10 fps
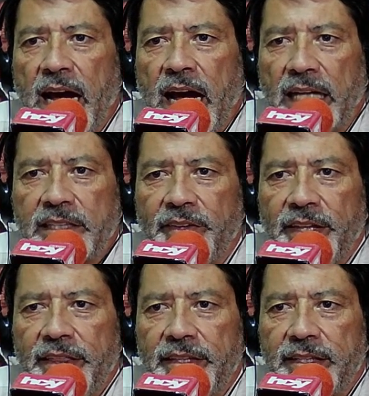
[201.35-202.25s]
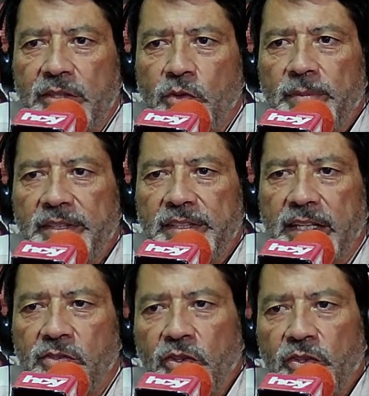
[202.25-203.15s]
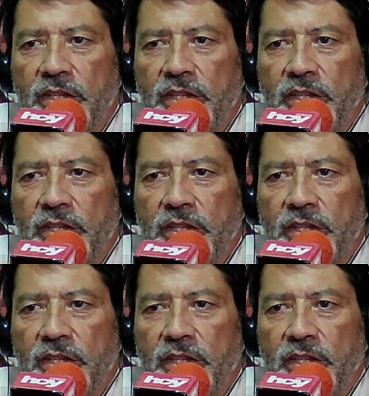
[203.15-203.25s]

A través de su investigación,